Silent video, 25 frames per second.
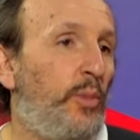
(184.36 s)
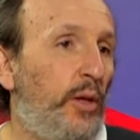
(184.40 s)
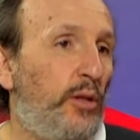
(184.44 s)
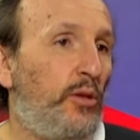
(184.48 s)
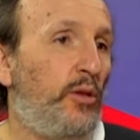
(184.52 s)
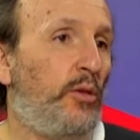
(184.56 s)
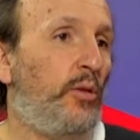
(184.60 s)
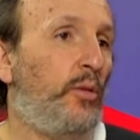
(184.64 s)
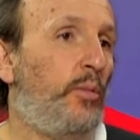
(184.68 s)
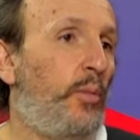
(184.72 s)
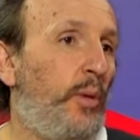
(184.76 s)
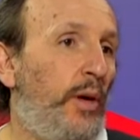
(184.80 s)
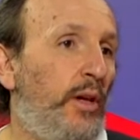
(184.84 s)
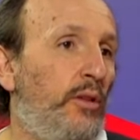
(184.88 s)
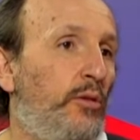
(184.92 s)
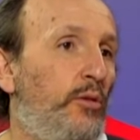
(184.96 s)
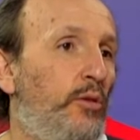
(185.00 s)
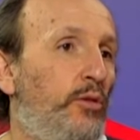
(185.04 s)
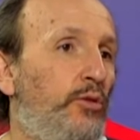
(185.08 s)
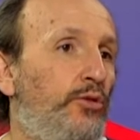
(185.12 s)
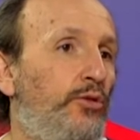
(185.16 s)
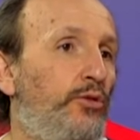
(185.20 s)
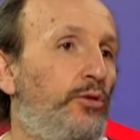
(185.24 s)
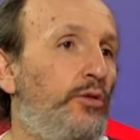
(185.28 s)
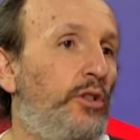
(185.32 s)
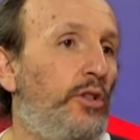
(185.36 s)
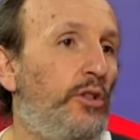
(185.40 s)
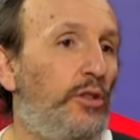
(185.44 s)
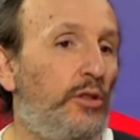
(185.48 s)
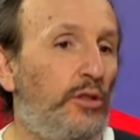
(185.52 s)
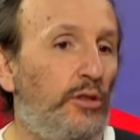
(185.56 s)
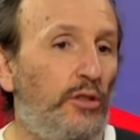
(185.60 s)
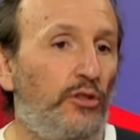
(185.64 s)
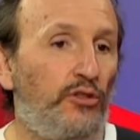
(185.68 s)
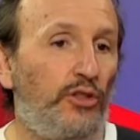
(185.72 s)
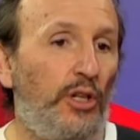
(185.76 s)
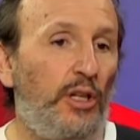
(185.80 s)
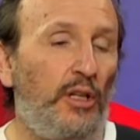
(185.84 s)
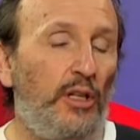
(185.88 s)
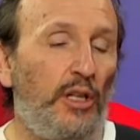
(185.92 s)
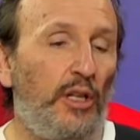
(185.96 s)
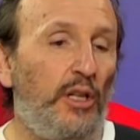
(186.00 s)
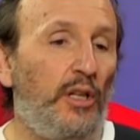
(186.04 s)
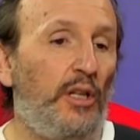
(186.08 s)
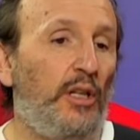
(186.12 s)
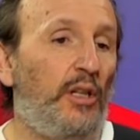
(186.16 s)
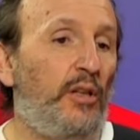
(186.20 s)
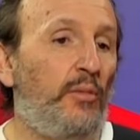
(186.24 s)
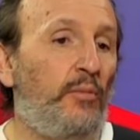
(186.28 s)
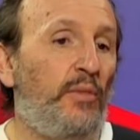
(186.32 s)
pas de. Oui, on rigole, bien sûr.
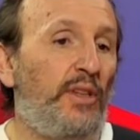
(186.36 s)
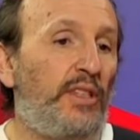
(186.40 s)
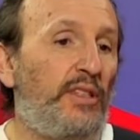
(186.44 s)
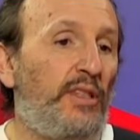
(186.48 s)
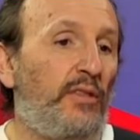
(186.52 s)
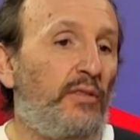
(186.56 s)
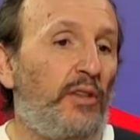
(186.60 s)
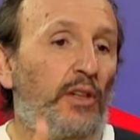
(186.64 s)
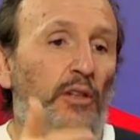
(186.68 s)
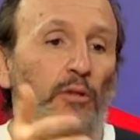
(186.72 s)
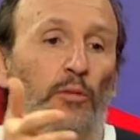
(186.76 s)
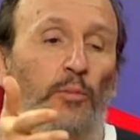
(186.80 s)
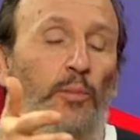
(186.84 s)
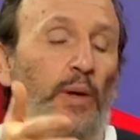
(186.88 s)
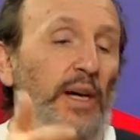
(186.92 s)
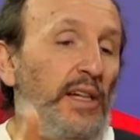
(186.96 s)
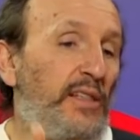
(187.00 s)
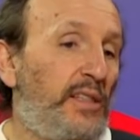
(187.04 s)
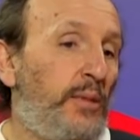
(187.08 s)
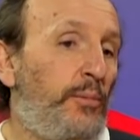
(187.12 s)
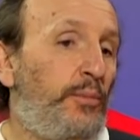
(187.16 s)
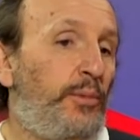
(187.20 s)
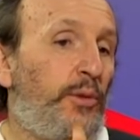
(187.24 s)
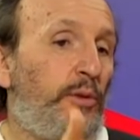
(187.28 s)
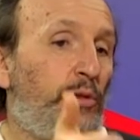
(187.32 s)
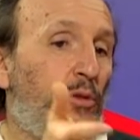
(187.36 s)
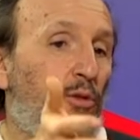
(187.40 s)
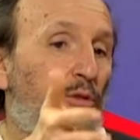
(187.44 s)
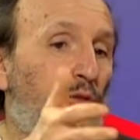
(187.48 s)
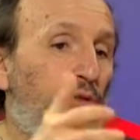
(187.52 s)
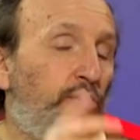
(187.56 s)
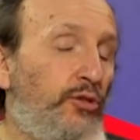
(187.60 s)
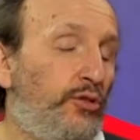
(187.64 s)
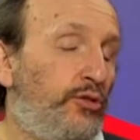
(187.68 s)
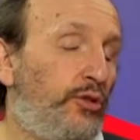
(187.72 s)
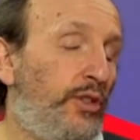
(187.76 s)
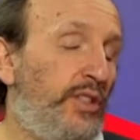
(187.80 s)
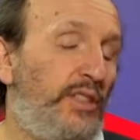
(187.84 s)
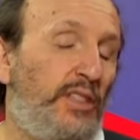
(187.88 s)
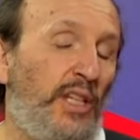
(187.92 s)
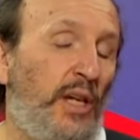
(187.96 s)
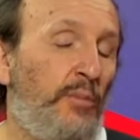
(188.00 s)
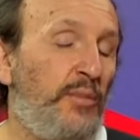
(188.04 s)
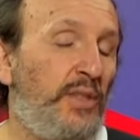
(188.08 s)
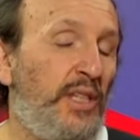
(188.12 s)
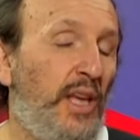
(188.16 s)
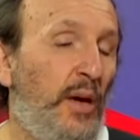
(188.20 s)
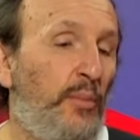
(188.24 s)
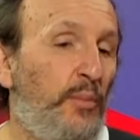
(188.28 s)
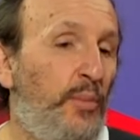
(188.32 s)
Hein, mais c'est vrai que, par exemple, euh, je l'ai
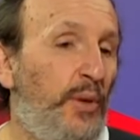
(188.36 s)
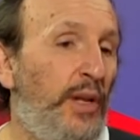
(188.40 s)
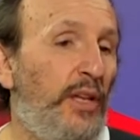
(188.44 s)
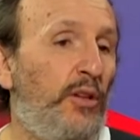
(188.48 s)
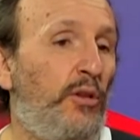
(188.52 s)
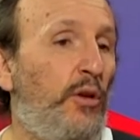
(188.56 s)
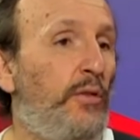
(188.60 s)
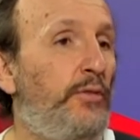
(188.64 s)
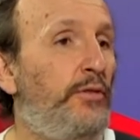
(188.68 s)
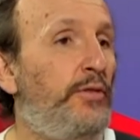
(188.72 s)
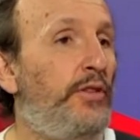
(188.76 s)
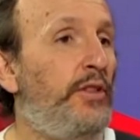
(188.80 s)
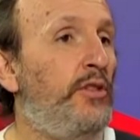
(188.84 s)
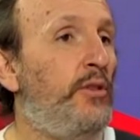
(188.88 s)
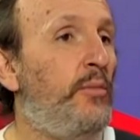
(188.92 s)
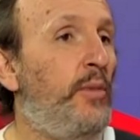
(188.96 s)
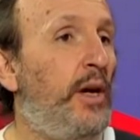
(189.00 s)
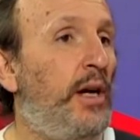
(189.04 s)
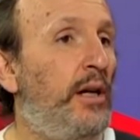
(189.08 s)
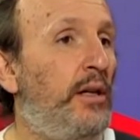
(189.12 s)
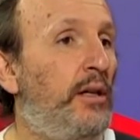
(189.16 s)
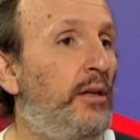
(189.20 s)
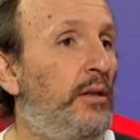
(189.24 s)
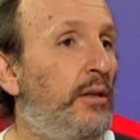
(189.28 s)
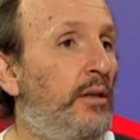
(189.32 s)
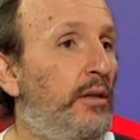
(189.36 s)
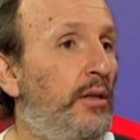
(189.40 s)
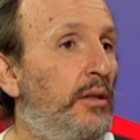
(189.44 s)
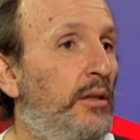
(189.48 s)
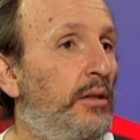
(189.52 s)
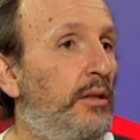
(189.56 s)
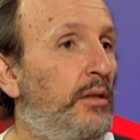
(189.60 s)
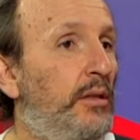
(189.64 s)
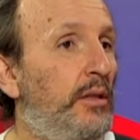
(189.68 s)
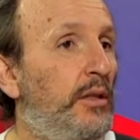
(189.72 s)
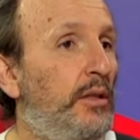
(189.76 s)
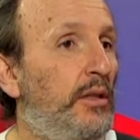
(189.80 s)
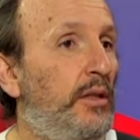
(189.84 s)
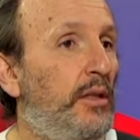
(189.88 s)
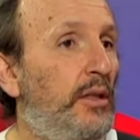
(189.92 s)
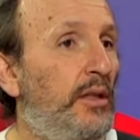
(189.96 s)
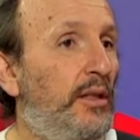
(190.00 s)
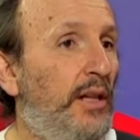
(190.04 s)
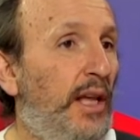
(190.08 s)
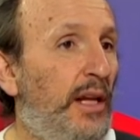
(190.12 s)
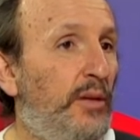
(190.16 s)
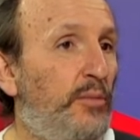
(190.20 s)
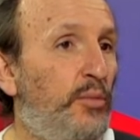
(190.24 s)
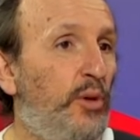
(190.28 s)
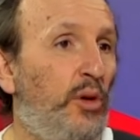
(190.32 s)
terminé en plein confinement, euh,
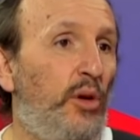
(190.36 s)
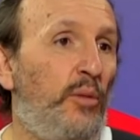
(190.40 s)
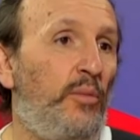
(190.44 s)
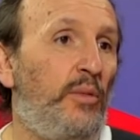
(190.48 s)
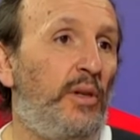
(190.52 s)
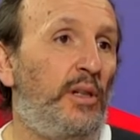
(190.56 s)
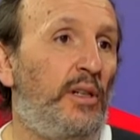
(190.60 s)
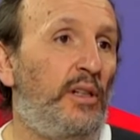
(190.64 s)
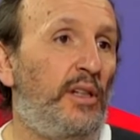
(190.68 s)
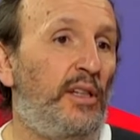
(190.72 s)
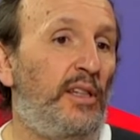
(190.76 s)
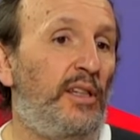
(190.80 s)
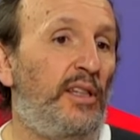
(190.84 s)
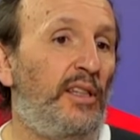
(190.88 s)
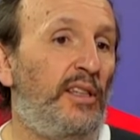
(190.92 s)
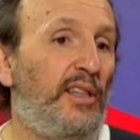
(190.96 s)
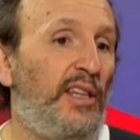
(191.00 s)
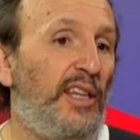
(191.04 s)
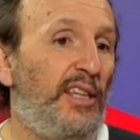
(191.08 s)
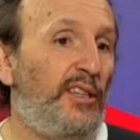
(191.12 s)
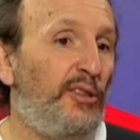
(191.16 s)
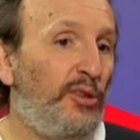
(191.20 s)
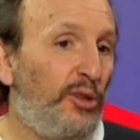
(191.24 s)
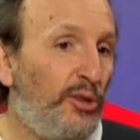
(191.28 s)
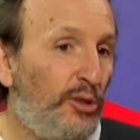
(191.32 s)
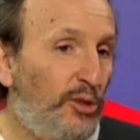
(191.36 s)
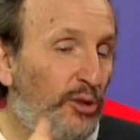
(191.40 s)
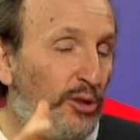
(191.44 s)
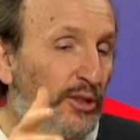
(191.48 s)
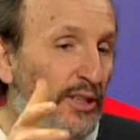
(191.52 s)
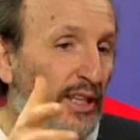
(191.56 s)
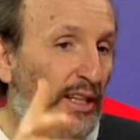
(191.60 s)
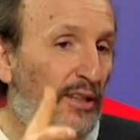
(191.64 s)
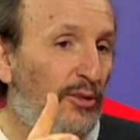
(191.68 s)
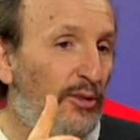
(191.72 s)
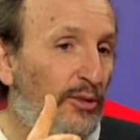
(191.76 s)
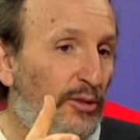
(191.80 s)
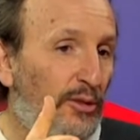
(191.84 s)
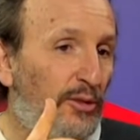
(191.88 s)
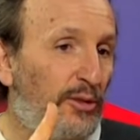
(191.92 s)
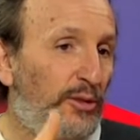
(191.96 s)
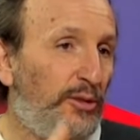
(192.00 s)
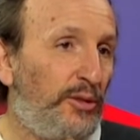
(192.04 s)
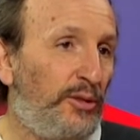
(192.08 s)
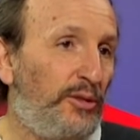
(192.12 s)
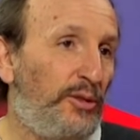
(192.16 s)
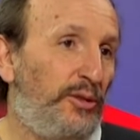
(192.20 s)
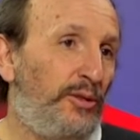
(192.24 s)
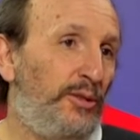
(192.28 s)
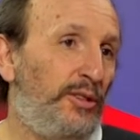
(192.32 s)
l'album. Mhm. Et, donc,
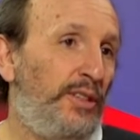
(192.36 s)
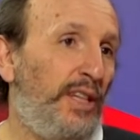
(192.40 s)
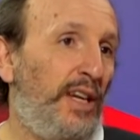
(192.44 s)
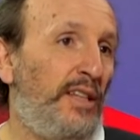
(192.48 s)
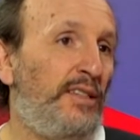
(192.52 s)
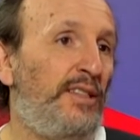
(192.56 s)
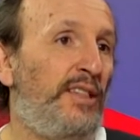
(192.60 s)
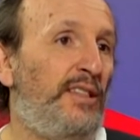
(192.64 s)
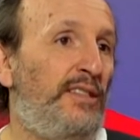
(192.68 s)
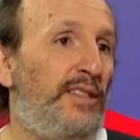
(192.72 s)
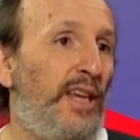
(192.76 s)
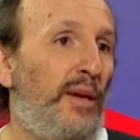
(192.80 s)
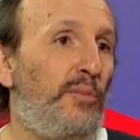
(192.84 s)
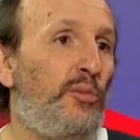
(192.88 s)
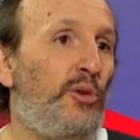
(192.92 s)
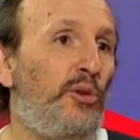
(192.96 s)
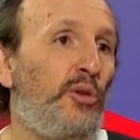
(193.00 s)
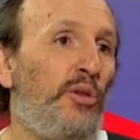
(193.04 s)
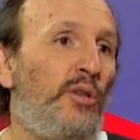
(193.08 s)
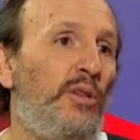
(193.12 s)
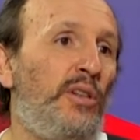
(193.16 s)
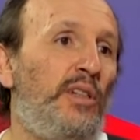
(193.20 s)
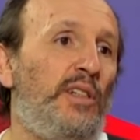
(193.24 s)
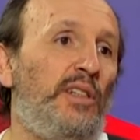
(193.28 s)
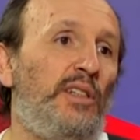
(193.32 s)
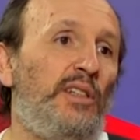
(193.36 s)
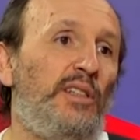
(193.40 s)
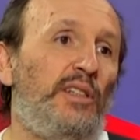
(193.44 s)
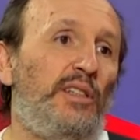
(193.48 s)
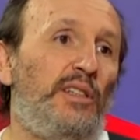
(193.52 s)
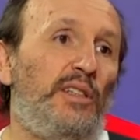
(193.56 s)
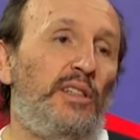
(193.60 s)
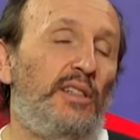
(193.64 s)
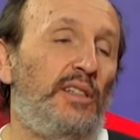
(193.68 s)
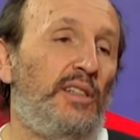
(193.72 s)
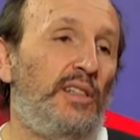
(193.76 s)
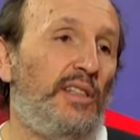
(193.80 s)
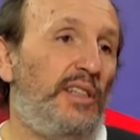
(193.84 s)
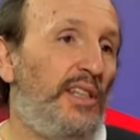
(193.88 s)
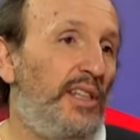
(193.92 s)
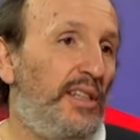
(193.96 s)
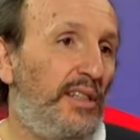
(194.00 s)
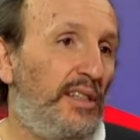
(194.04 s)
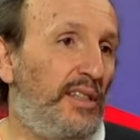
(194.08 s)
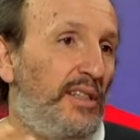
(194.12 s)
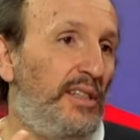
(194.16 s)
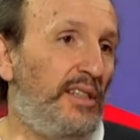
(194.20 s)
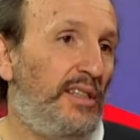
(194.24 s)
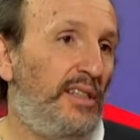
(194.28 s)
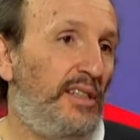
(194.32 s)
le, dernier tableau, il,
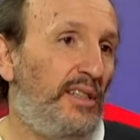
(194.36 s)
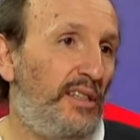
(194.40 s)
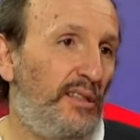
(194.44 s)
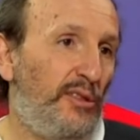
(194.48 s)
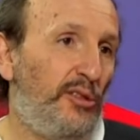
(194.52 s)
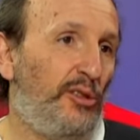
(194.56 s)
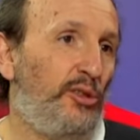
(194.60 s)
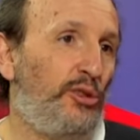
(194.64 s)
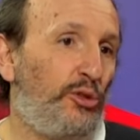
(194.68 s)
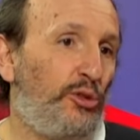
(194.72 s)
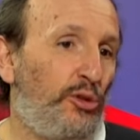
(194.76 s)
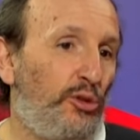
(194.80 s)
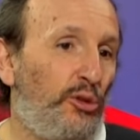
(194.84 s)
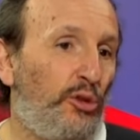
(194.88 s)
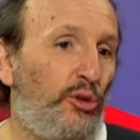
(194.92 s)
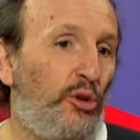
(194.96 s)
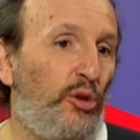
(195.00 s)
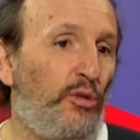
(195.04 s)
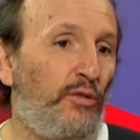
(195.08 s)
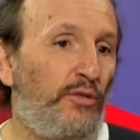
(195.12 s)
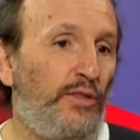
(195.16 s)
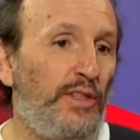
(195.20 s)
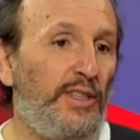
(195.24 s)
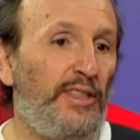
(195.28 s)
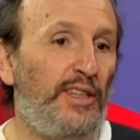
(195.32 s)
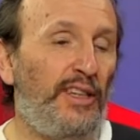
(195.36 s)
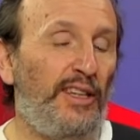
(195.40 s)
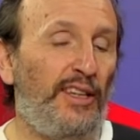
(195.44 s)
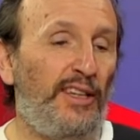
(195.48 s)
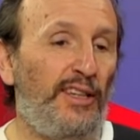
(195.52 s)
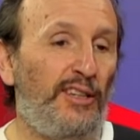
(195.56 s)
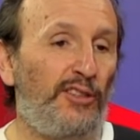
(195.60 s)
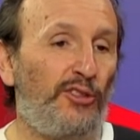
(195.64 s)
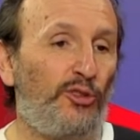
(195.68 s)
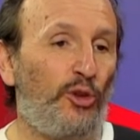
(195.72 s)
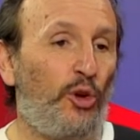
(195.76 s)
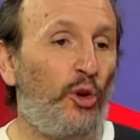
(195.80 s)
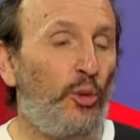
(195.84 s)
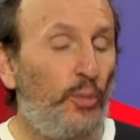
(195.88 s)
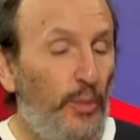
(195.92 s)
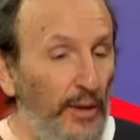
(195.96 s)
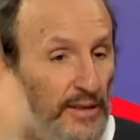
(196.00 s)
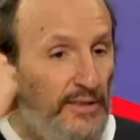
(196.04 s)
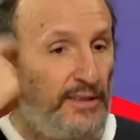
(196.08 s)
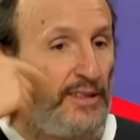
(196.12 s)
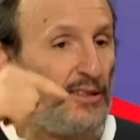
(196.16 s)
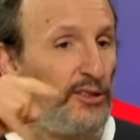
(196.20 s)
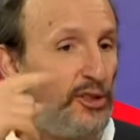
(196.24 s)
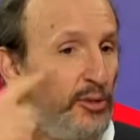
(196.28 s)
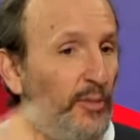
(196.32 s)
il est, sur le Covid. Et je
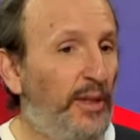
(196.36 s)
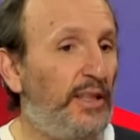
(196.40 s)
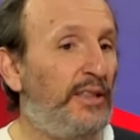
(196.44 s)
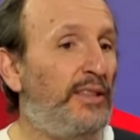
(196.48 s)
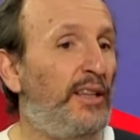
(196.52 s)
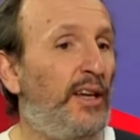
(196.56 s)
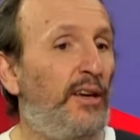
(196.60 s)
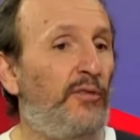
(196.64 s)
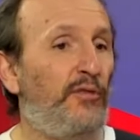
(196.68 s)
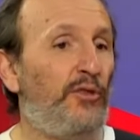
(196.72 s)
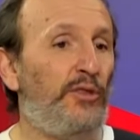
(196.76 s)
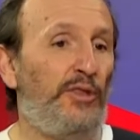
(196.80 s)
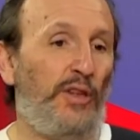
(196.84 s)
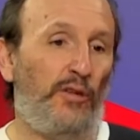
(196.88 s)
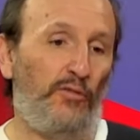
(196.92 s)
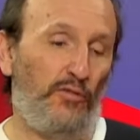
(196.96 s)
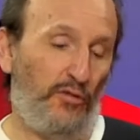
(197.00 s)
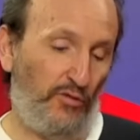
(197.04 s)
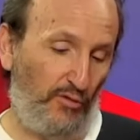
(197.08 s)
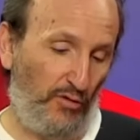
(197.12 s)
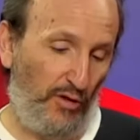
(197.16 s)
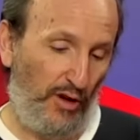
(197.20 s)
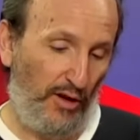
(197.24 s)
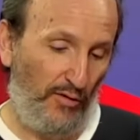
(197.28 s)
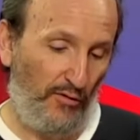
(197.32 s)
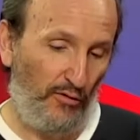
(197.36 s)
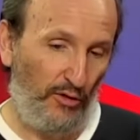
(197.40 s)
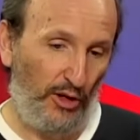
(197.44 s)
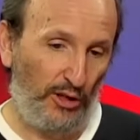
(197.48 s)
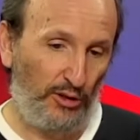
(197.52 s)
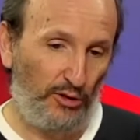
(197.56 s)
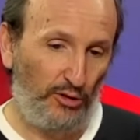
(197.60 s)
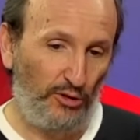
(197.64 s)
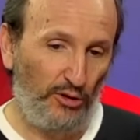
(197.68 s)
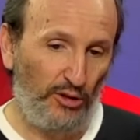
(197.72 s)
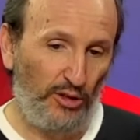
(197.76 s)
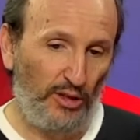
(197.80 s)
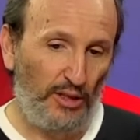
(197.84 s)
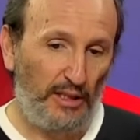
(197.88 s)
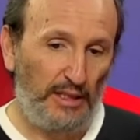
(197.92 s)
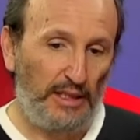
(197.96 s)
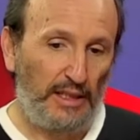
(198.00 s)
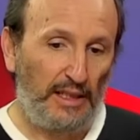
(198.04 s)
repensais ce matin en venant vous voir en voiture